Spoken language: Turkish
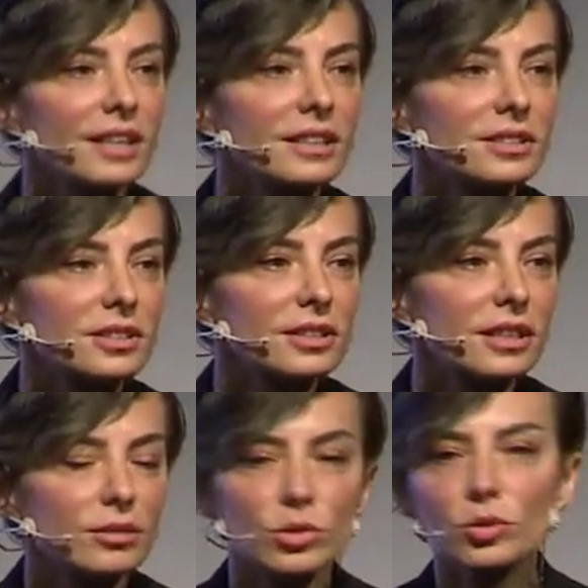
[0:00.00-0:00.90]
yetişkin
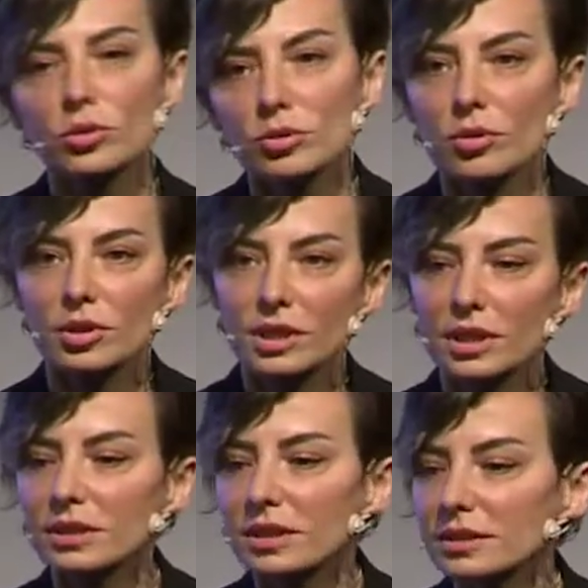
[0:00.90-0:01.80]
eğitim bugün
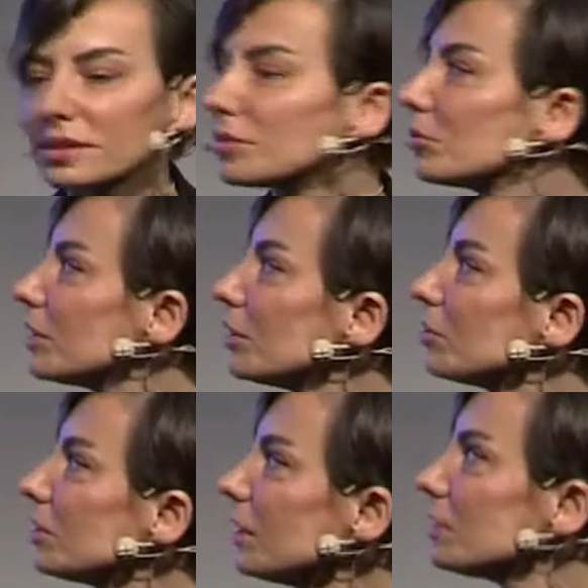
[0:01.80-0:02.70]
öğrenenler nasıl
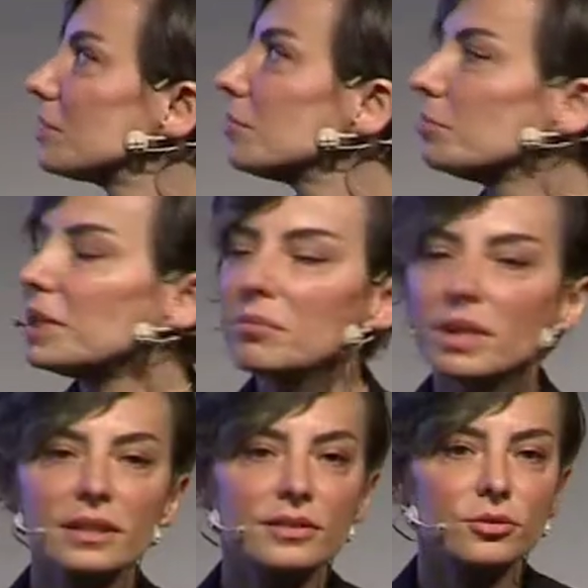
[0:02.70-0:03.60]
öğreniyor diye işte
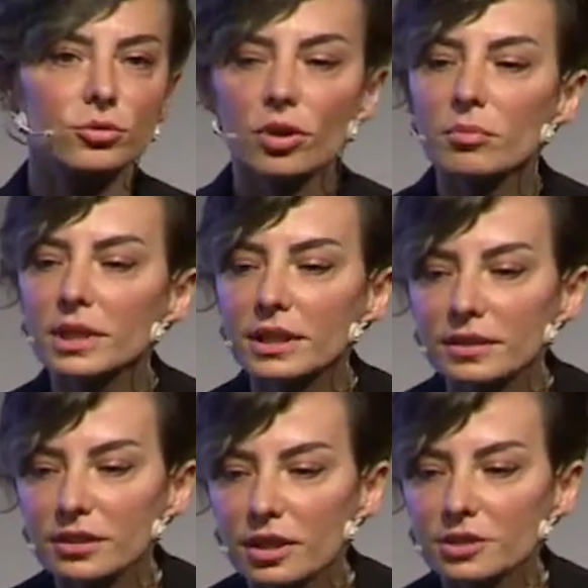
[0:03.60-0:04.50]
bilmek istiyor ama
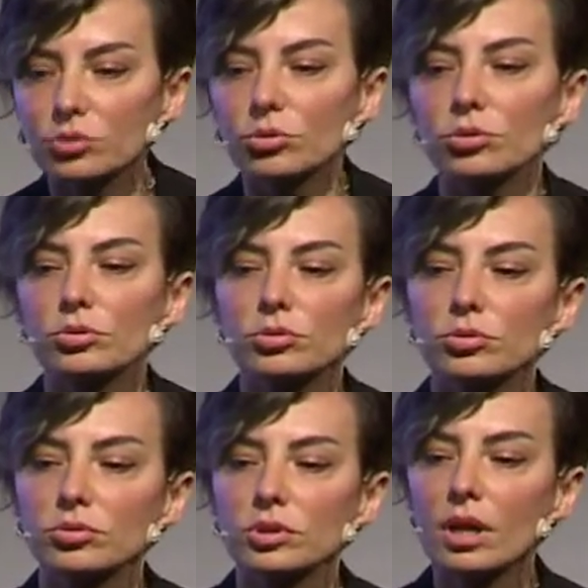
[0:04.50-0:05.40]
ihtiyacı
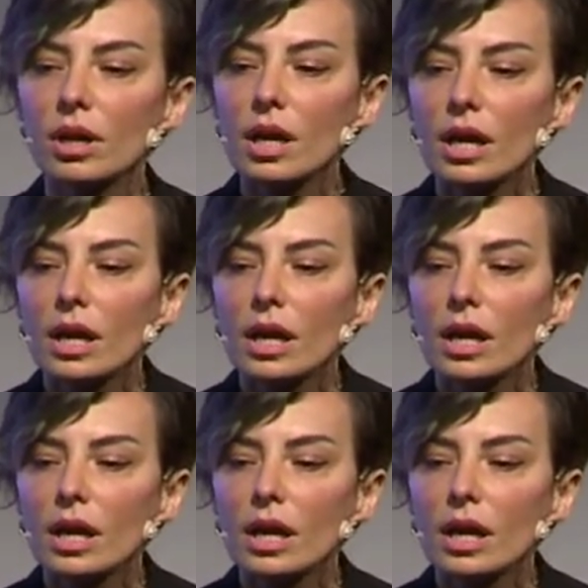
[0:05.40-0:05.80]
doğrultusunda